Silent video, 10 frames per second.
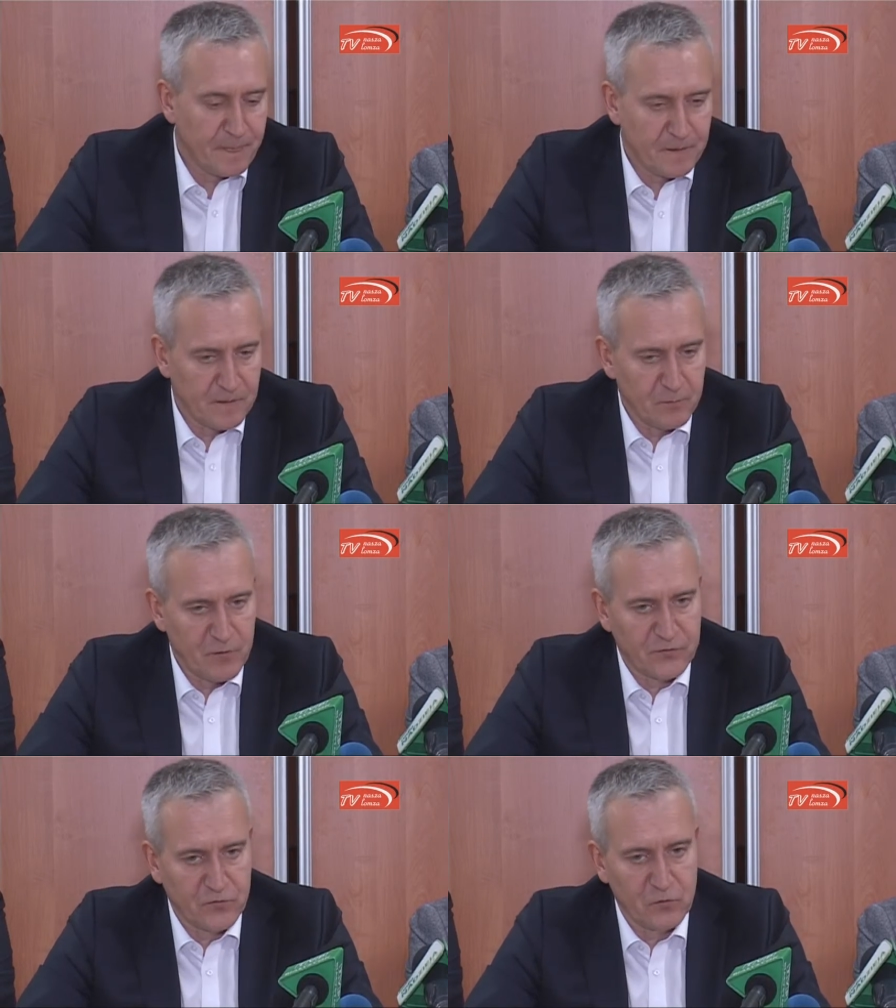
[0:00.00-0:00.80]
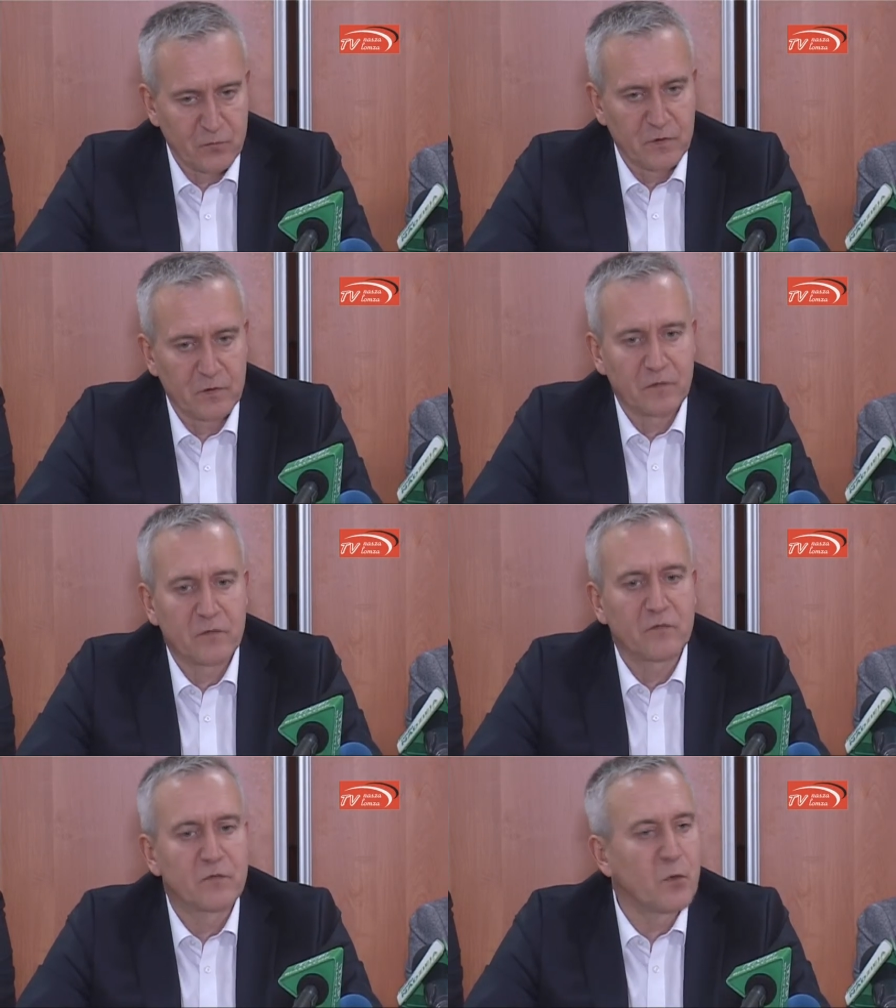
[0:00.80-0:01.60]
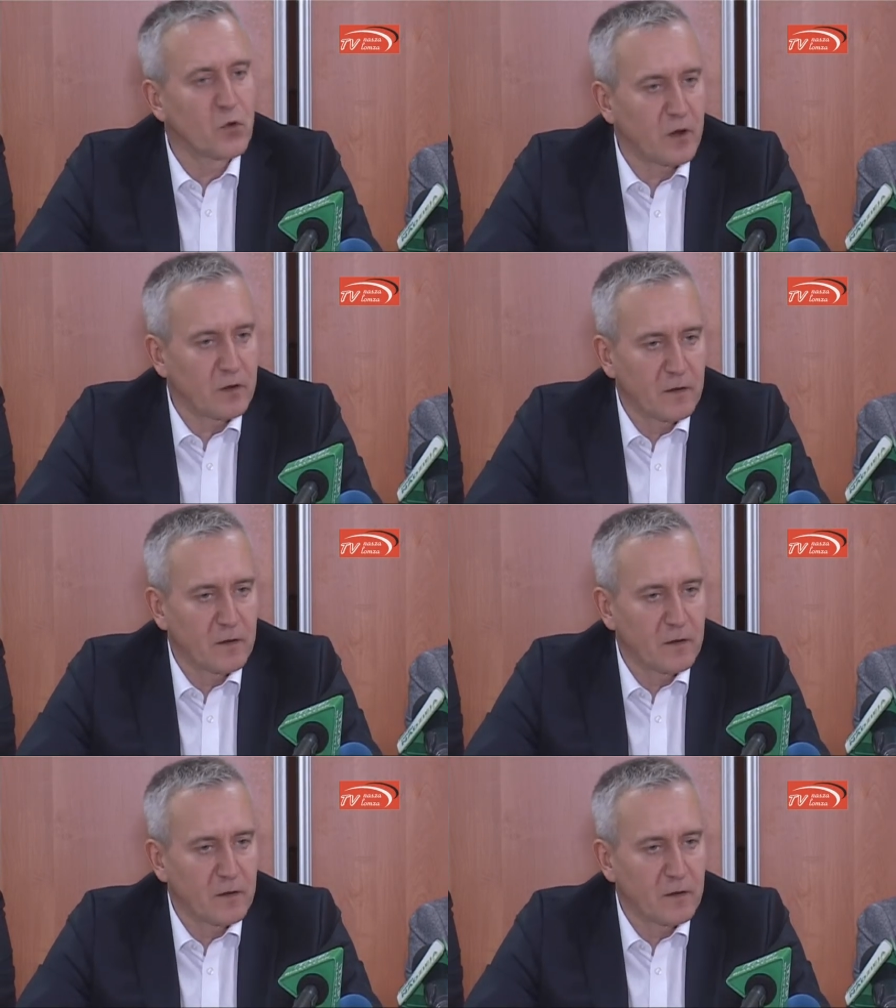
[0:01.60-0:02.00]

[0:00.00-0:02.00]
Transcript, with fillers: e, Platformy w wyborach.